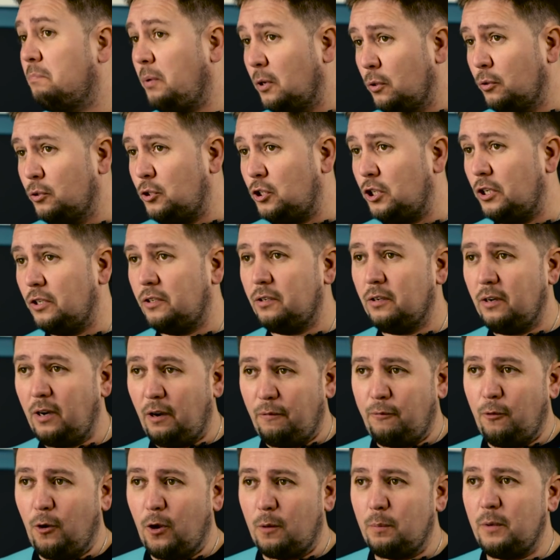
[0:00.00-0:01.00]
получить,
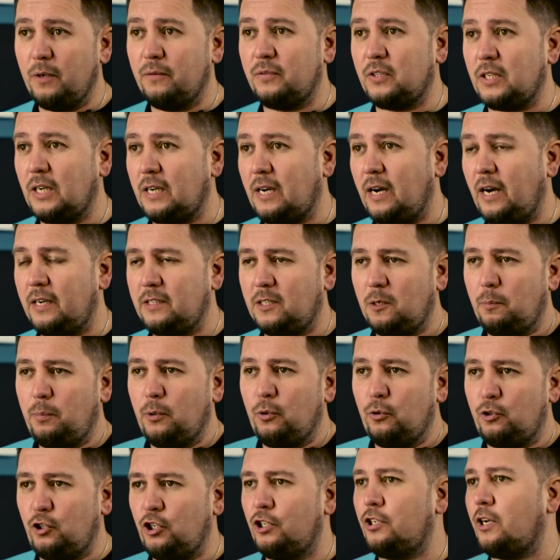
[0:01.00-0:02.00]
оформив заказ и
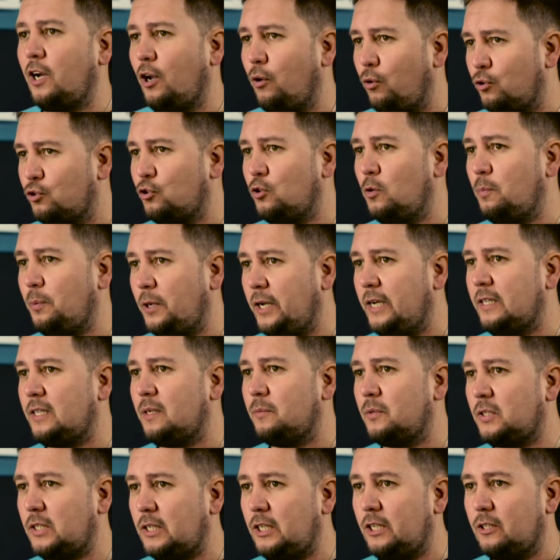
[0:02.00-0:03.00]
получить хорошую при
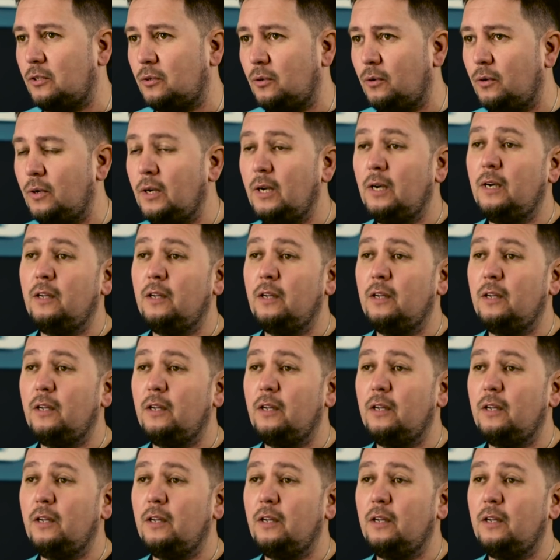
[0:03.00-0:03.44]
этом скидку.